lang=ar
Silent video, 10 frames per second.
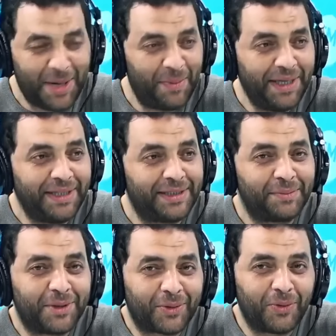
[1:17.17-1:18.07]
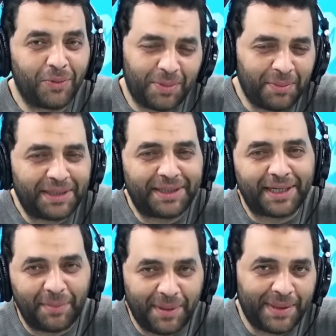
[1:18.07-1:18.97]
الربعين تبدا تقول إيه.
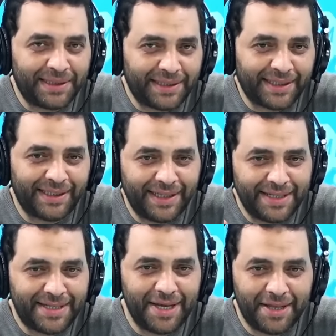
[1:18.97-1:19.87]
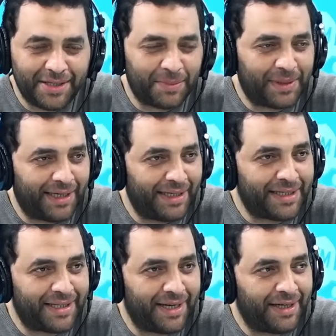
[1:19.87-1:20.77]
بالمنطق بالمنطق الساذج نتاع
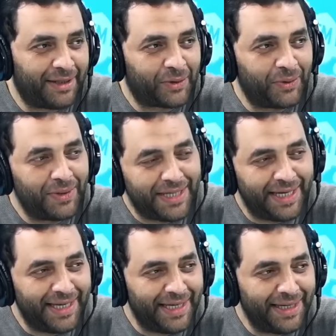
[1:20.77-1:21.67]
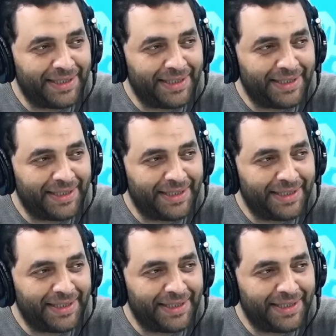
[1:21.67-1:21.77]
الانسان تقول سي